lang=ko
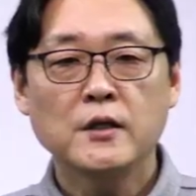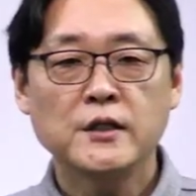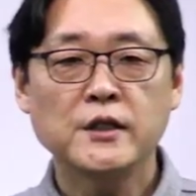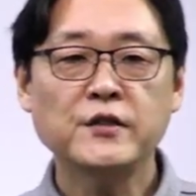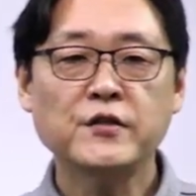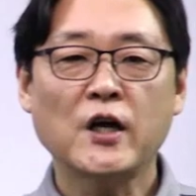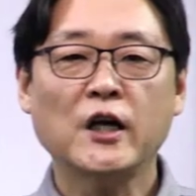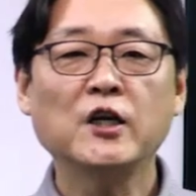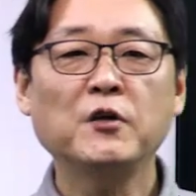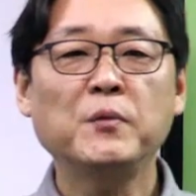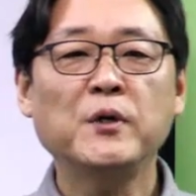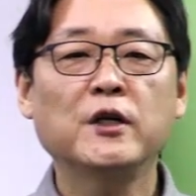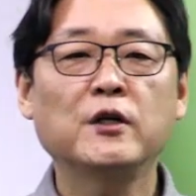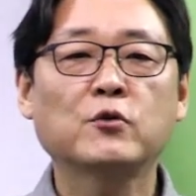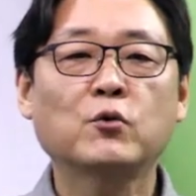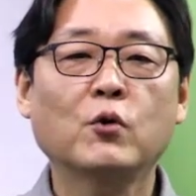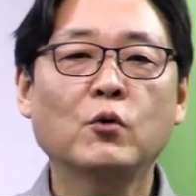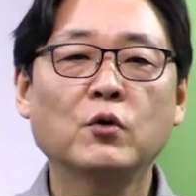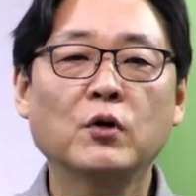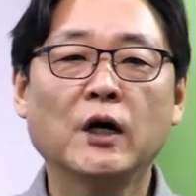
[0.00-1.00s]
이
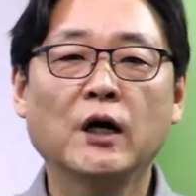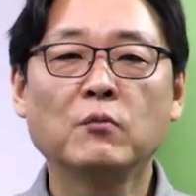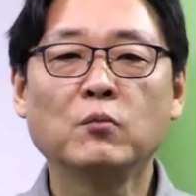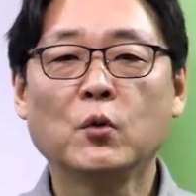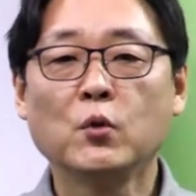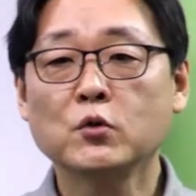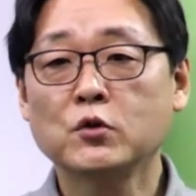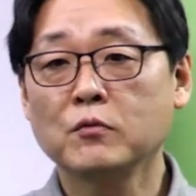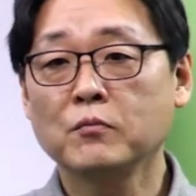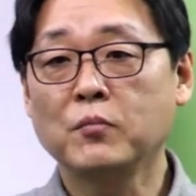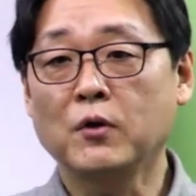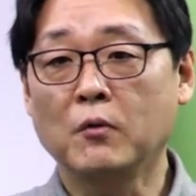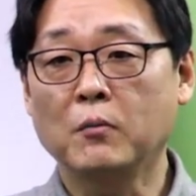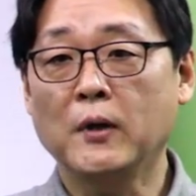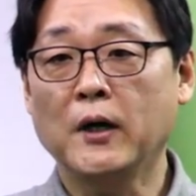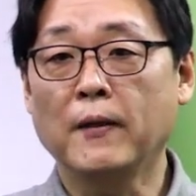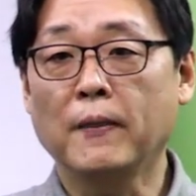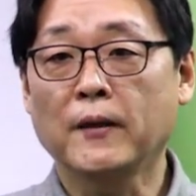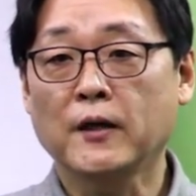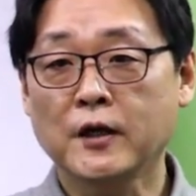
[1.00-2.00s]
상임위를 통과한 모든 법안,